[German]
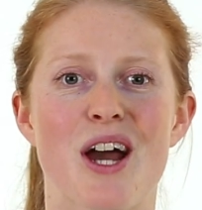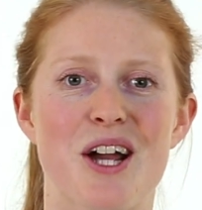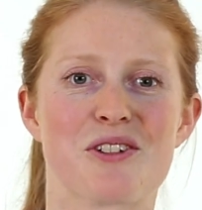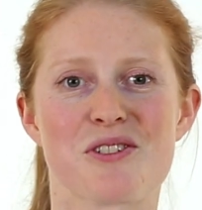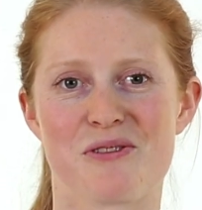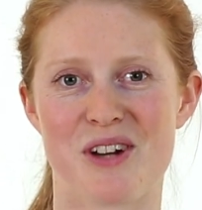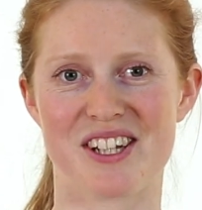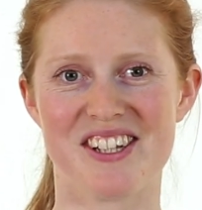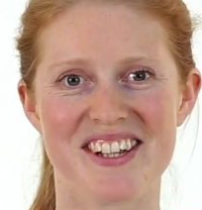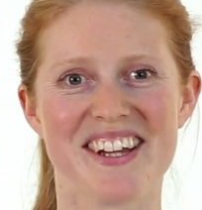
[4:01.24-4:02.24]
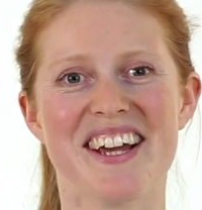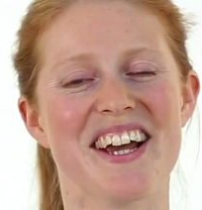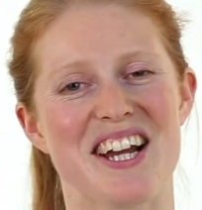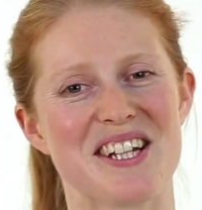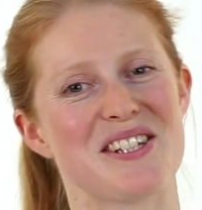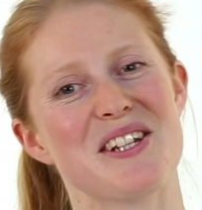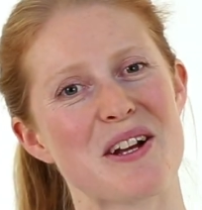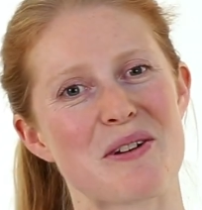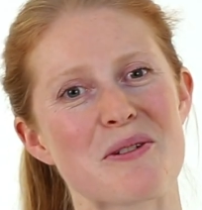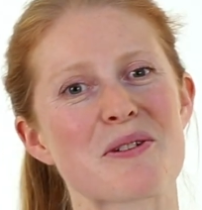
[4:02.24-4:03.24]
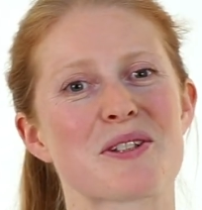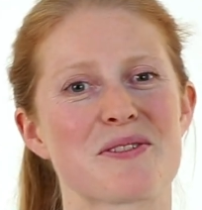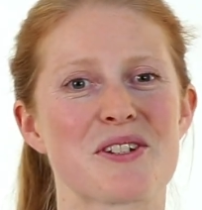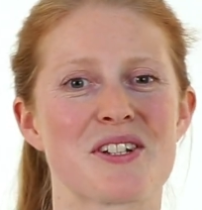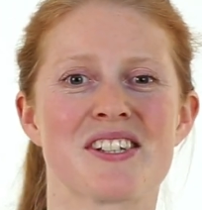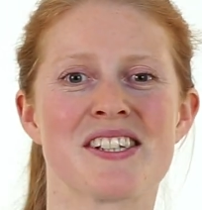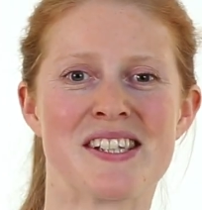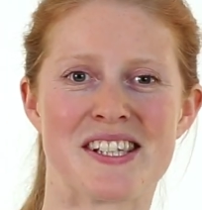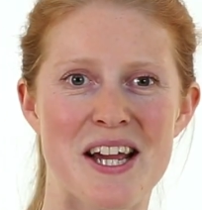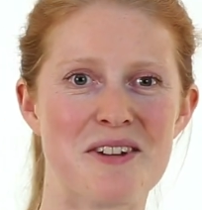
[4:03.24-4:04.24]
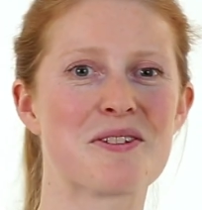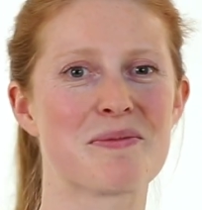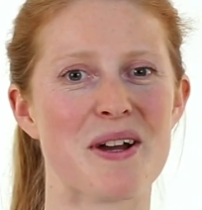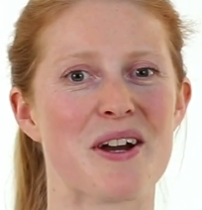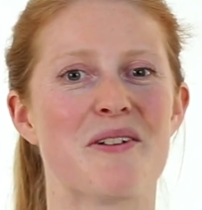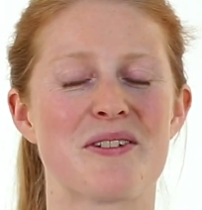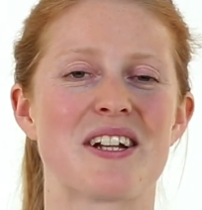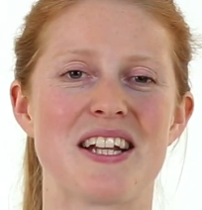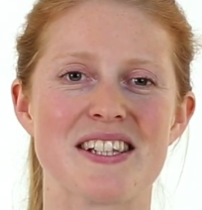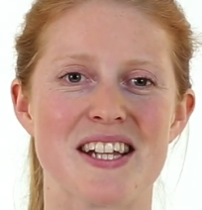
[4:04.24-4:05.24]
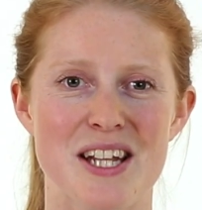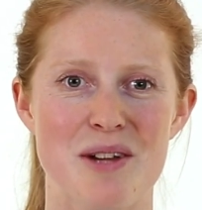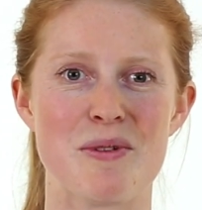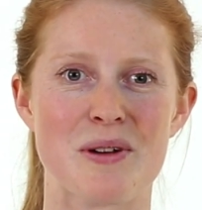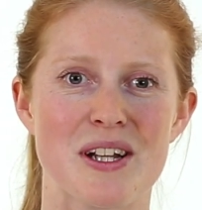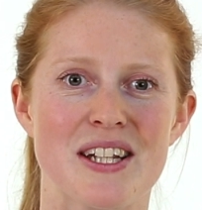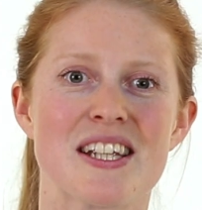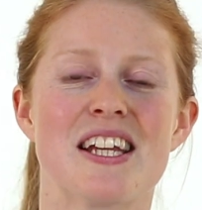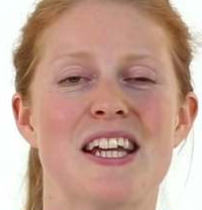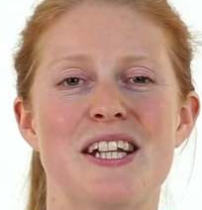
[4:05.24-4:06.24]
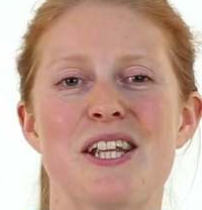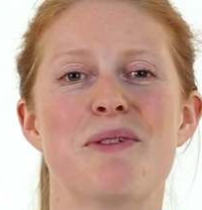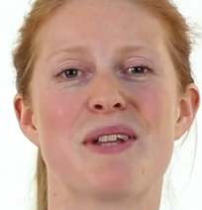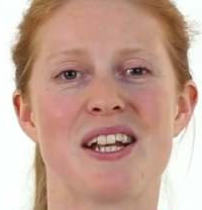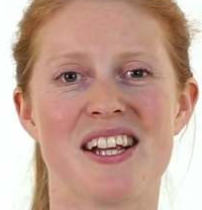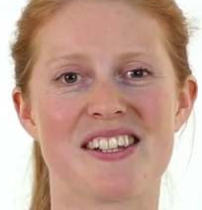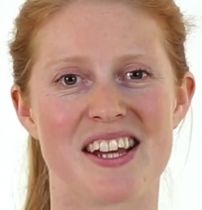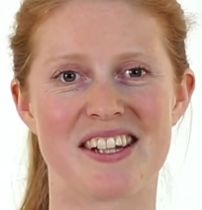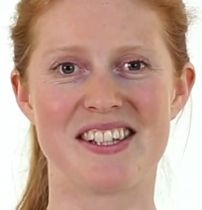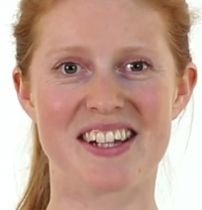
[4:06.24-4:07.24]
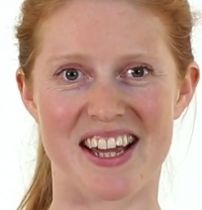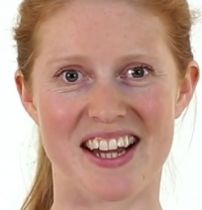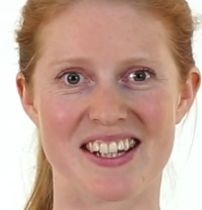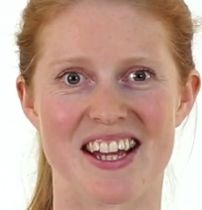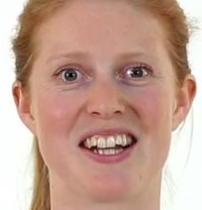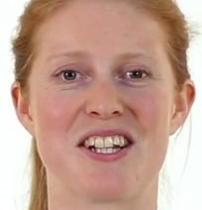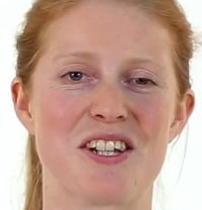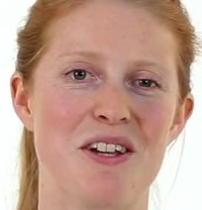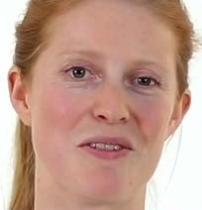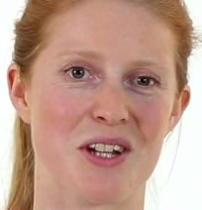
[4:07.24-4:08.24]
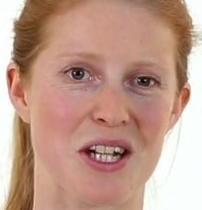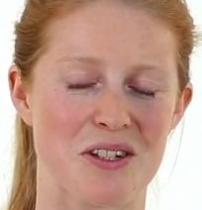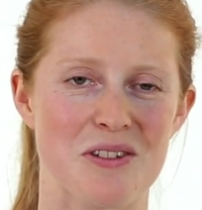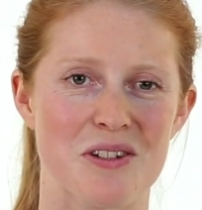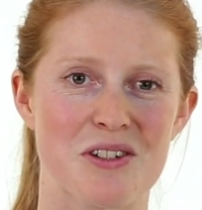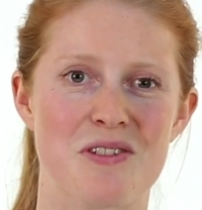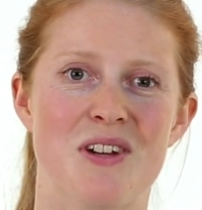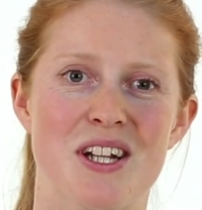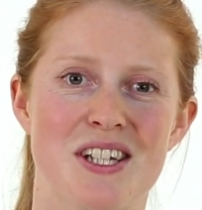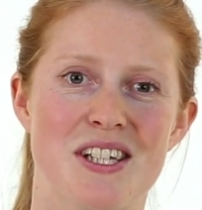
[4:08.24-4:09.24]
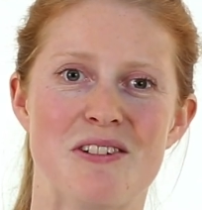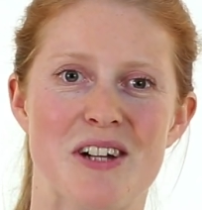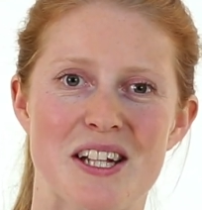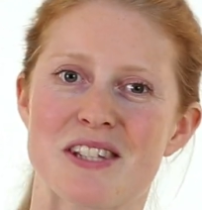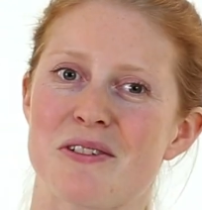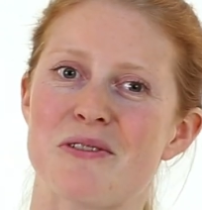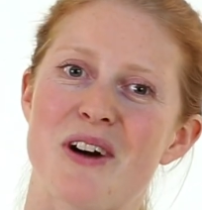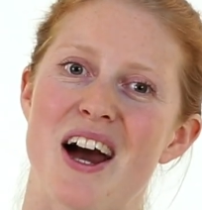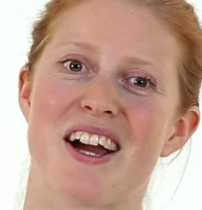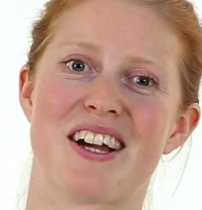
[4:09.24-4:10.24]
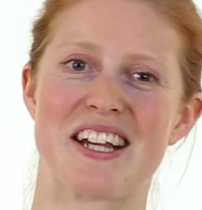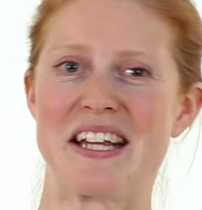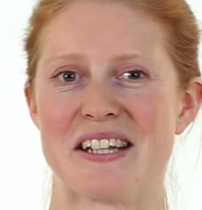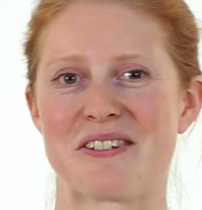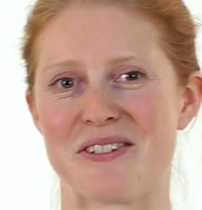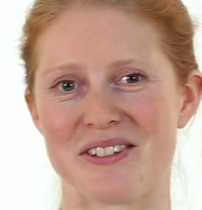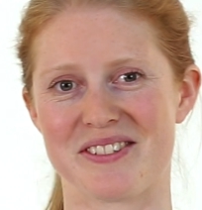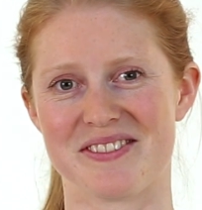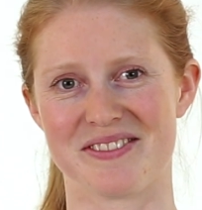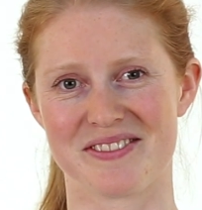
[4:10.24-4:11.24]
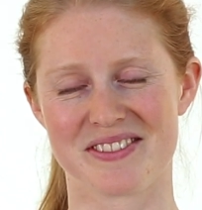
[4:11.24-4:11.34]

Frag Giovanni einen Dialog zwischen Zeitungsmacher und Lesern ermöglicht, in dem die Leser direkt an den Chefredakteur Giovanni Di Lorenzo Fragen richten konnten.